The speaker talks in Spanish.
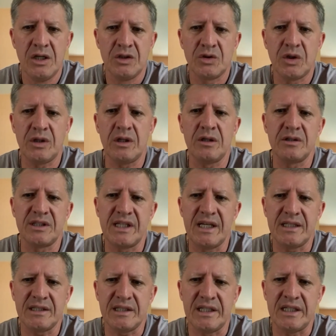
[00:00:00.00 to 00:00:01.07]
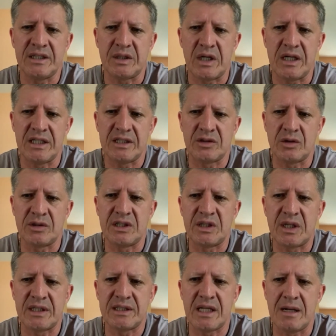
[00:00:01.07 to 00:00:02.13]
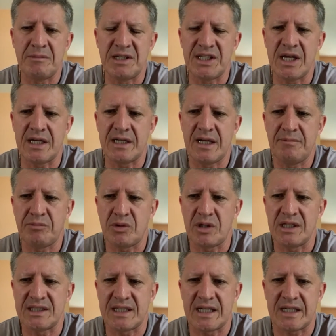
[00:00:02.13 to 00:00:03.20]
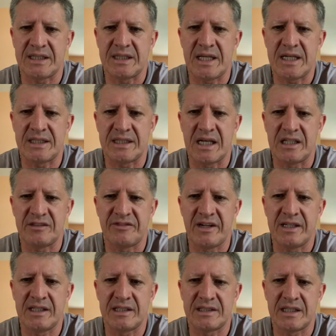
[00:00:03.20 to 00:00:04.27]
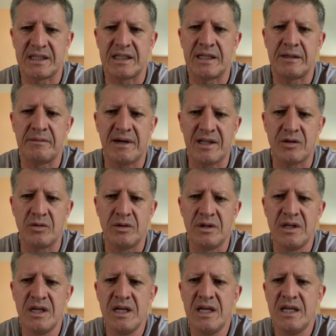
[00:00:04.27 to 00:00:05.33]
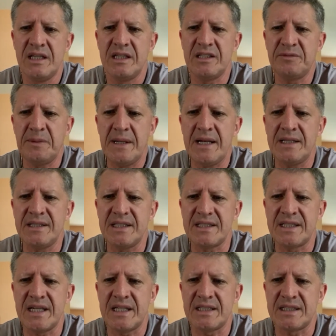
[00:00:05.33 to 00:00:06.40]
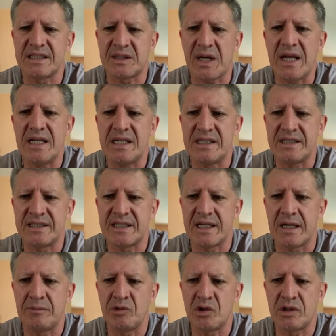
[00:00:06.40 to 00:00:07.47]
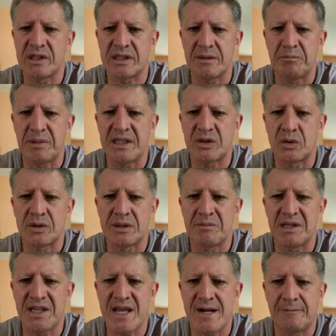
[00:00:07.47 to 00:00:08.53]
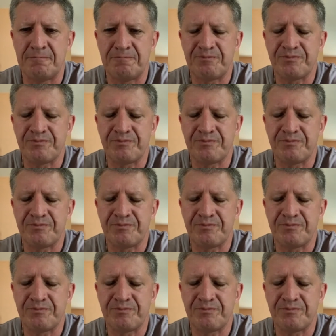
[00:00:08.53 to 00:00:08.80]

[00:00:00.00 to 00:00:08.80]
Todos los días, entre las 2 y 3 de la mañana, por las carreteras de las faldas del Nevado, desfilan decenas de tráileres y camiones repletos de madera.